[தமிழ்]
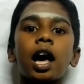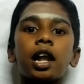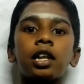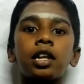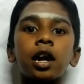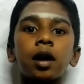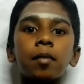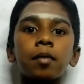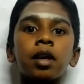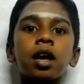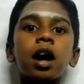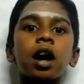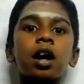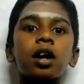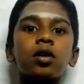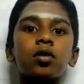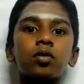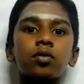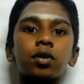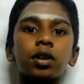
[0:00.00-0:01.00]
அறியாமை
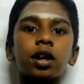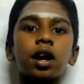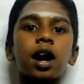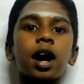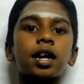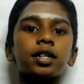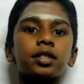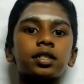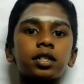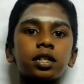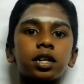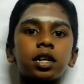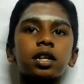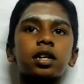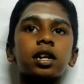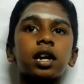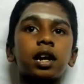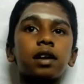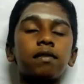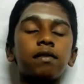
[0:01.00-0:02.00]
அகற்றுவரே
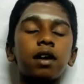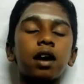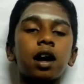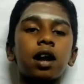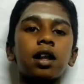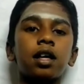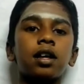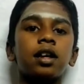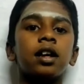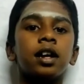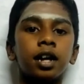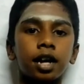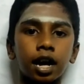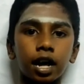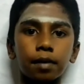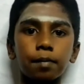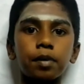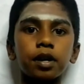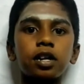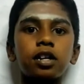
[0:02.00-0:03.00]
ஆசிரியர் கல்வியாளர்
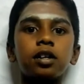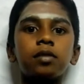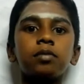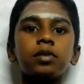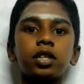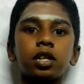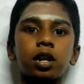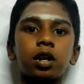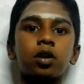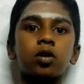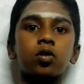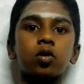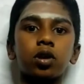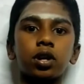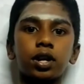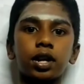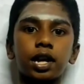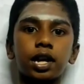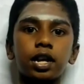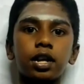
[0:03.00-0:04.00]
கற்பிக்கும் திறன்
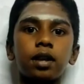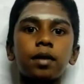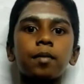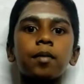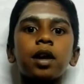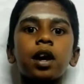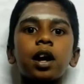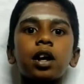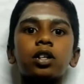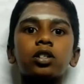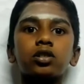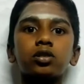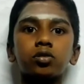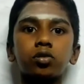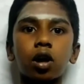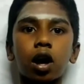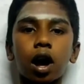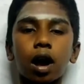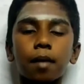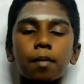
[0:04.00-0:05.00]
கொண்ட இனிமையான
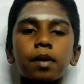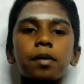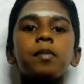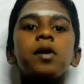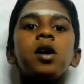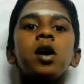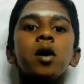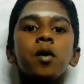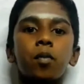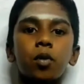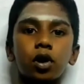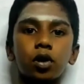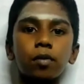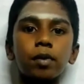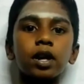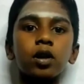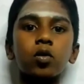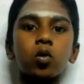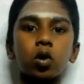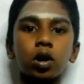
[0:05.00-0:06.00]
சுவாபம்
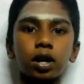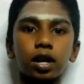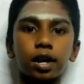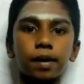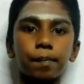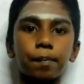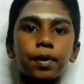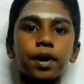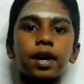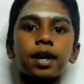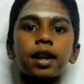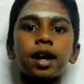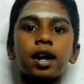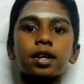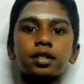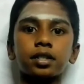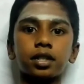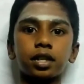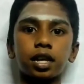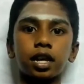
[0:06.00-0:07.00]
பொறுமை கொண்ட
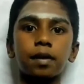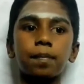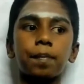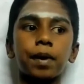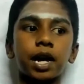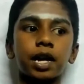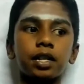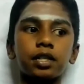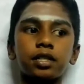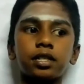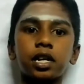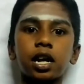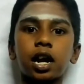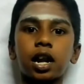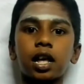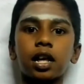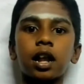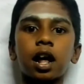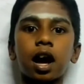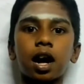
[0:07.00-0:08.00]
பேராசிரியர்
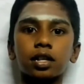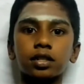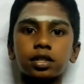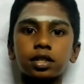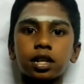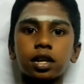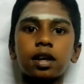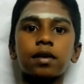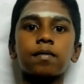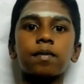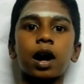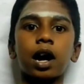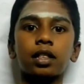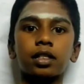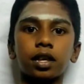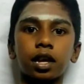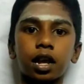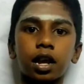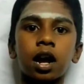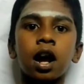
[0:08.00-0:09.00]
பயிற்சியாளர் ஆசிரியர்
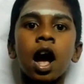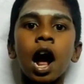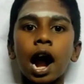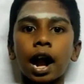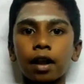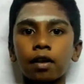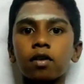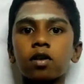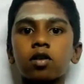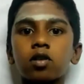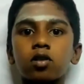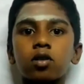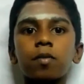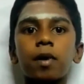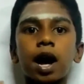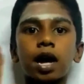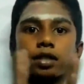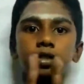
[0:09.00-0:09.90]
வாதியார் அனைவருக்கும்